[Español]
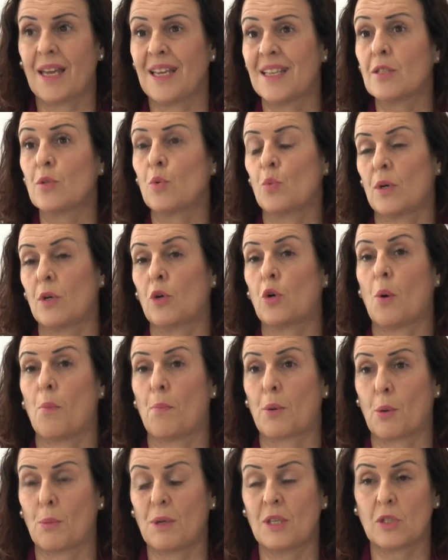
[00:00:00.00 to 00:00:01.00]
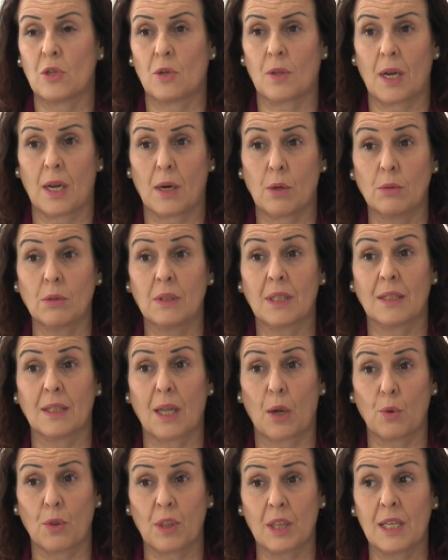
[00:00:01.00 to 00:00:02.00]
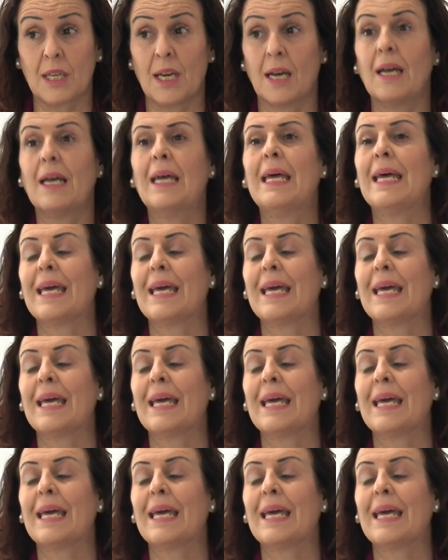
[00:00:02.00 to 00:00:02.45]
Es un compromiso de la Junta de Andalucía